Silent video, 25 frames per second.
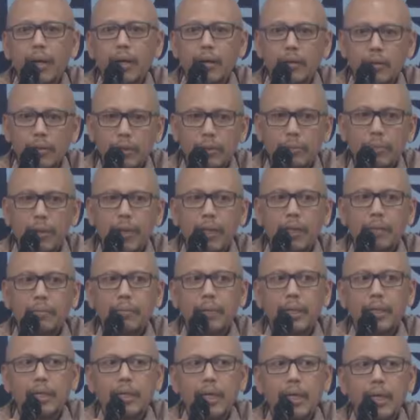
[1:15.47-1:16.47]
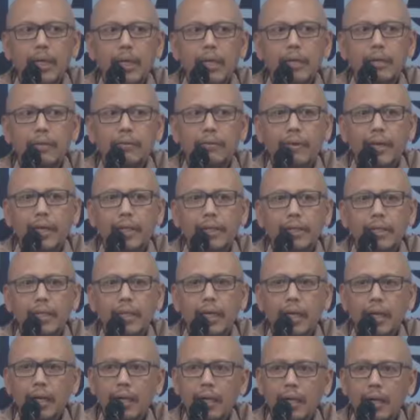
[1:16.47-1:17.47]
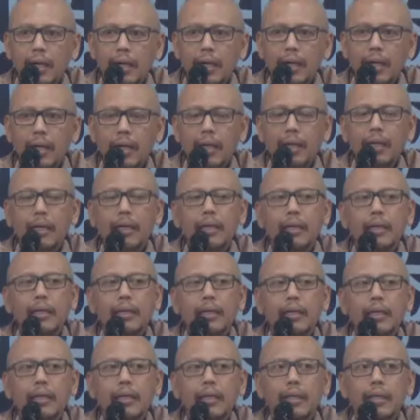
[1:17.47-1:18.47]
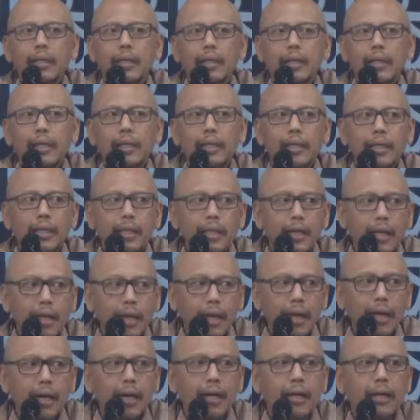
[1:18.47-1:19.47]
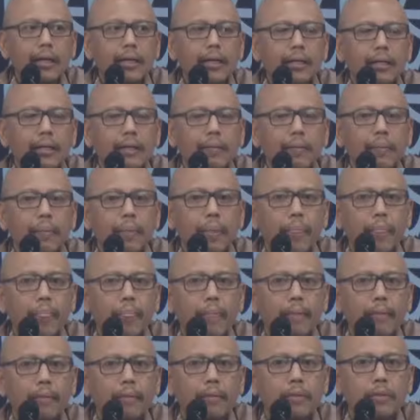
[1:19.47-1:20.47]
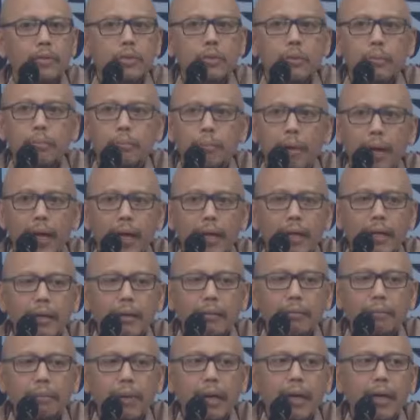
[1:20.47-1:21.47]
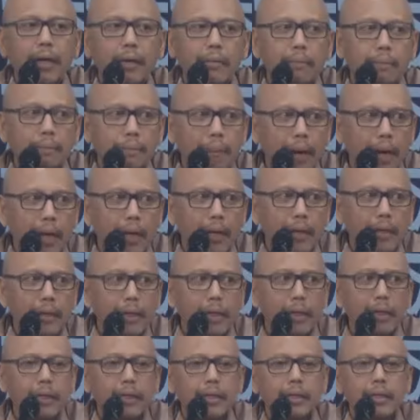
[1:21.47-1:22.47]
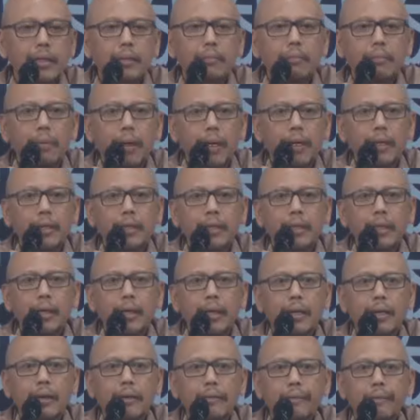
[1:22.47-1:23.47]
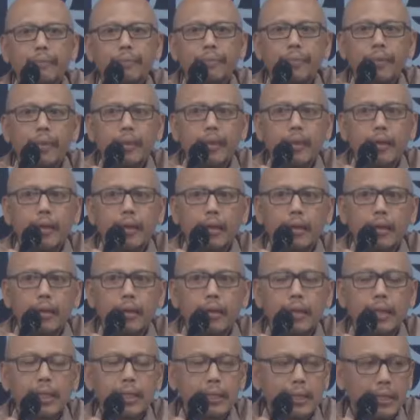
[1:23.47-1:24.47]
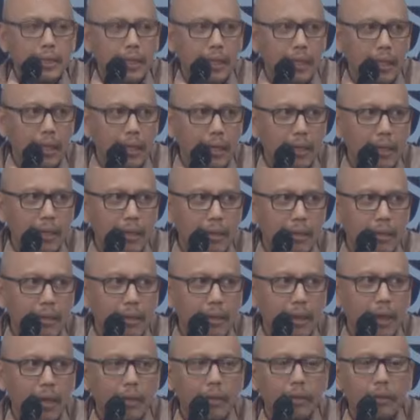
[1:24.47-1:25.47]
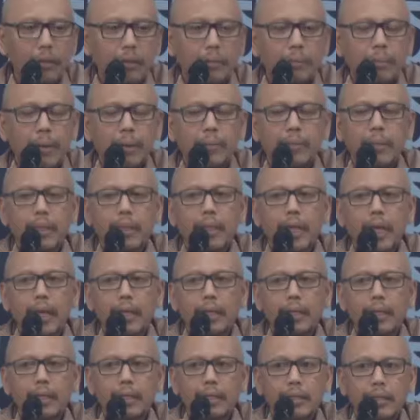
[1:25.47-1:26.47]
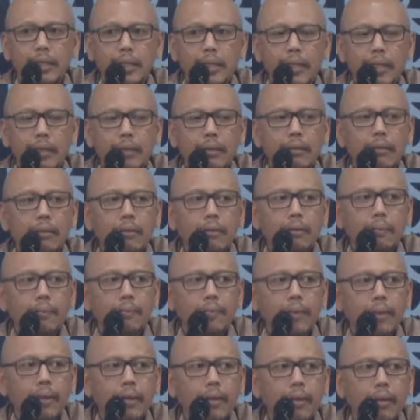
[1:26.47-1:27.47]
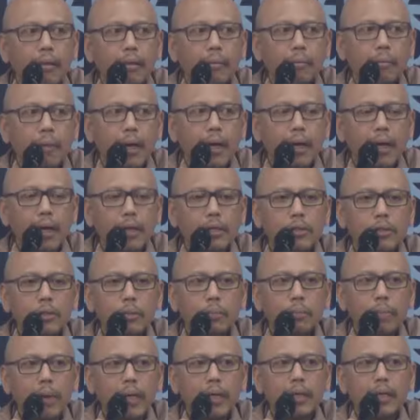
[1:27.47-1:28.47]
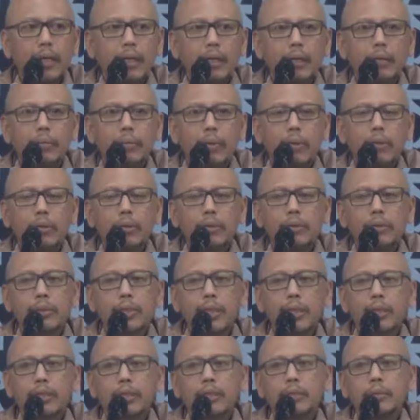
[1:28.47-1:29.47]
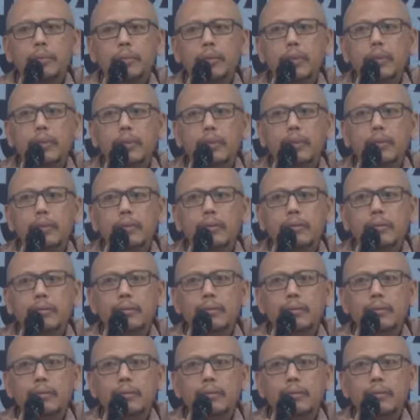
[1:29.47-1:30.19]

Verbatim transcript: bagus bagi pengendalian inflasi karena ketika supply berlimpah dan demandnya eh, kecil atau permintaan kecil maka supply dari produsen tersebut